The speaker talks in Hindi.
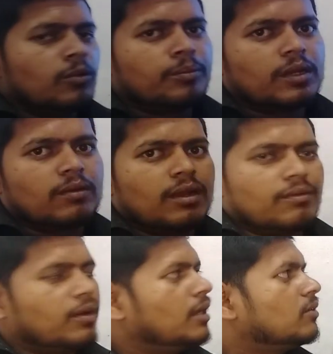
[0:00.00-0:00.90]
ऊपर वाला
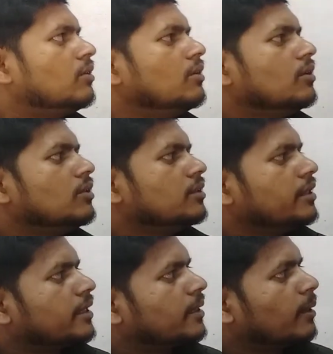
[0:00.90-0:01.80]
फाइल को
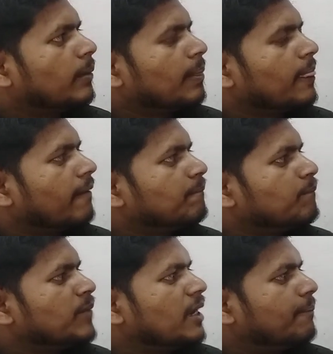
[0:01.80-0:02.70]
देखिए
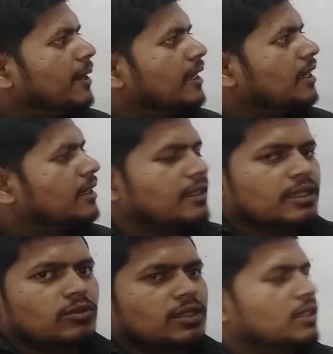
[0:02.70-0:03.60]
मैंने प्ले कर
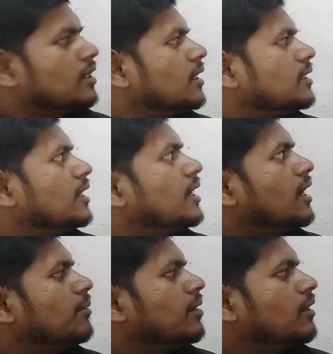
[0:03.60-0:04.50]
दिया तो देखिए ये
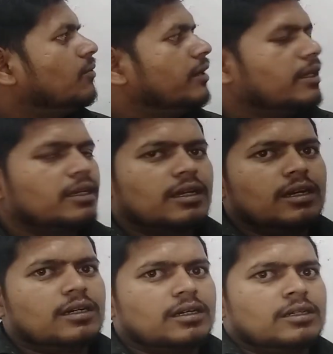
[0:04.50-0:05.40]
है हमारा वेडिंग
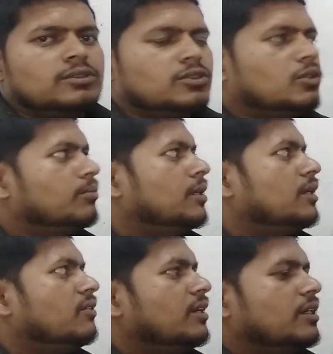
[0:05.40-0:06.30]
का जो
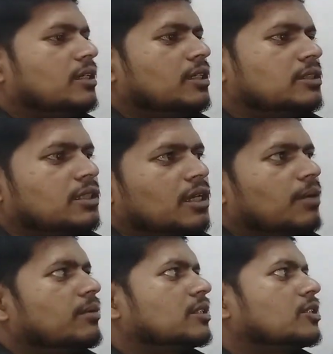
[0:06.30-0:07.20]
मैंने वेडिंग इसी
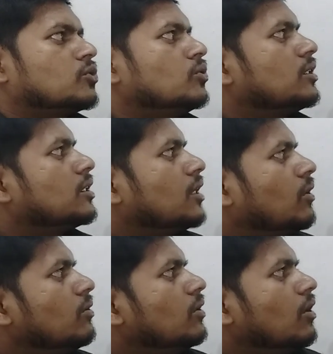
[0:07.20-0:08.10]
कैमरे से शूट किया
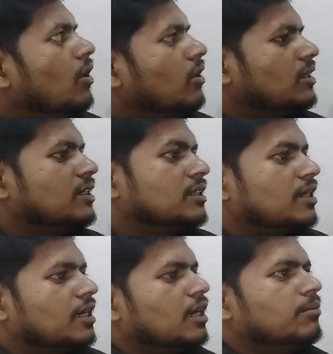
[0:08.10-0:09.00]
हूँ और
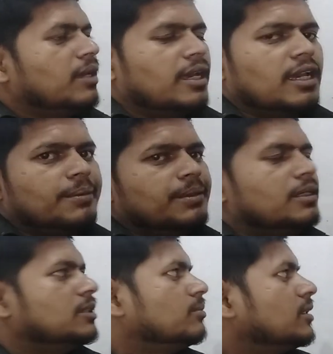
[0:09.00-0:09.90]
इंटरनल में है
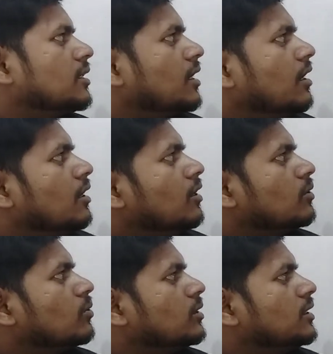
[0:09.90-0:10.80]
अभी इसमें ठीक है
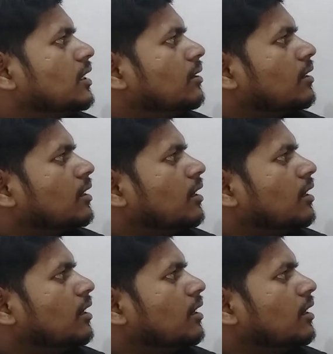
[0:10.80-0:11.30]
तो ये